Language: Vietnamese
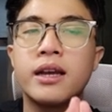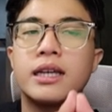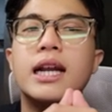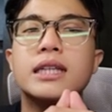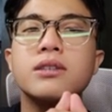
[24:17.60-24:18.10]

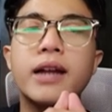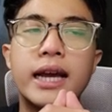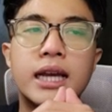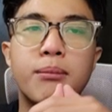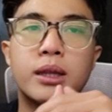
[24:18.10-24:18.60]
nghĩa là trước đây
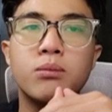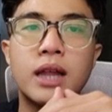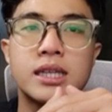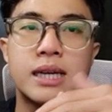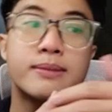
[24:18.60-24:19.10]
khi mà chúng
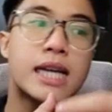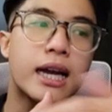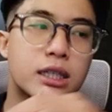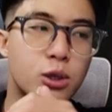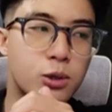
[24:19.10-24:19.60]
ta xem xét
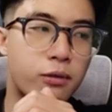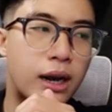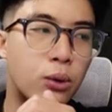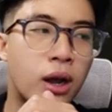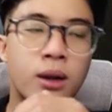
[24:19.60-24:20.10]
cái total
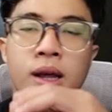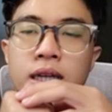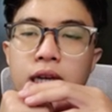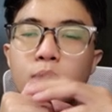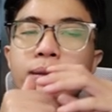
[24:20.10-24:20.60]
value lock
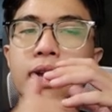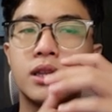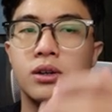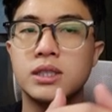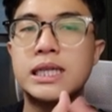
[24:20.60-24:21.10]
thì chúng ta
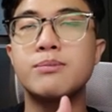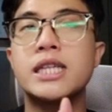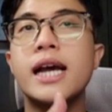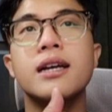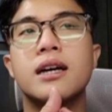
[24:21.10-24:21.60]
thường xem
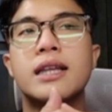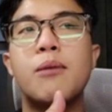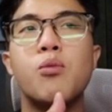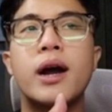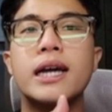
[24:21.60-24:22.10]
xét uh,
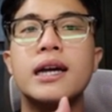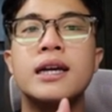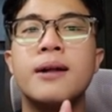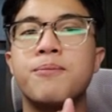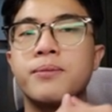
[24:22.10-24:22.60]
thông qua cái
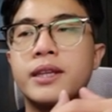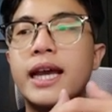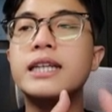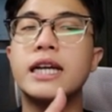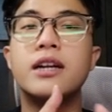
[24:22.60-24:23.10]
ừ,
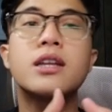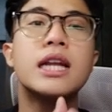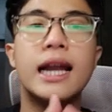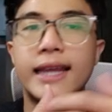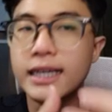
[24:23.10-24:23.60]
giá trị đó chính
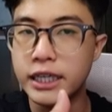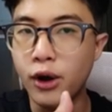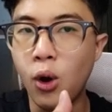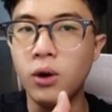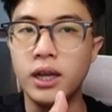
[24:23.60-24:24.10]
là giá trị
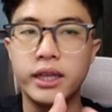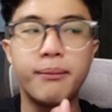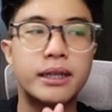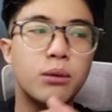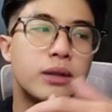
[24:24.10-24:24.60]
đô nhưng
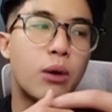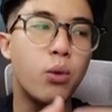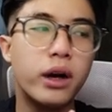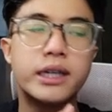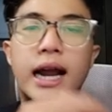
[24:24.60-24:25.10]
mà chúng ta
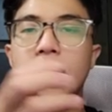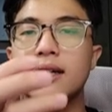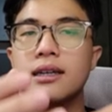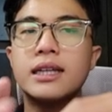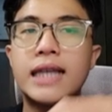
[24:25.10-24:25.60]
quên
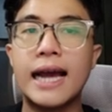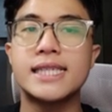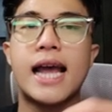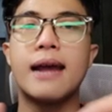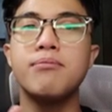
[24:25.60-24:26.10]
rằng cái tài
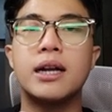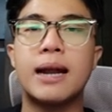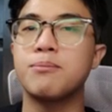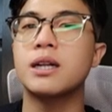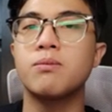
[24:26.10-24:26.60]
sản mà
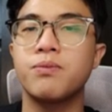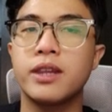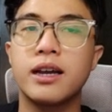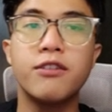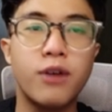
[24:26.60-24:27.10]
nằm trong
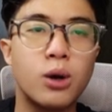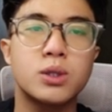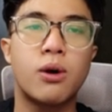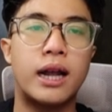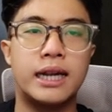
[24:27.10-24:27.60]
những cái vault
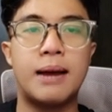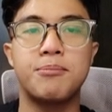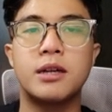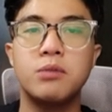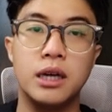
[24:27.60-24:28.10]
hoặc là nằm
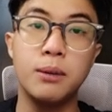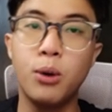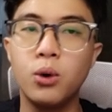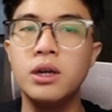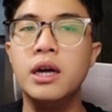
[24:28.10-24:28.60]
trong những cái
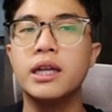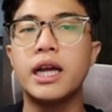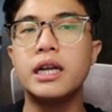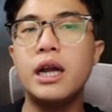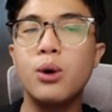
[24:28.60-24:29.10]
pool
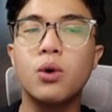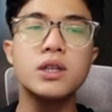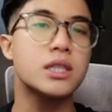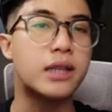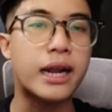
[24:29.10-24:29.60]
thì đều có
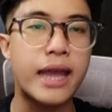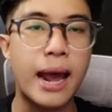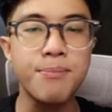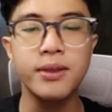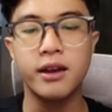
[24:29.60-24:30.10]
sự tăng
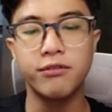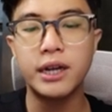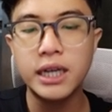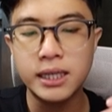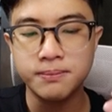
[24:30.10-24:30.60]
giảm vậy
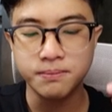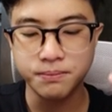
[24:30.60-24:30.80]
thì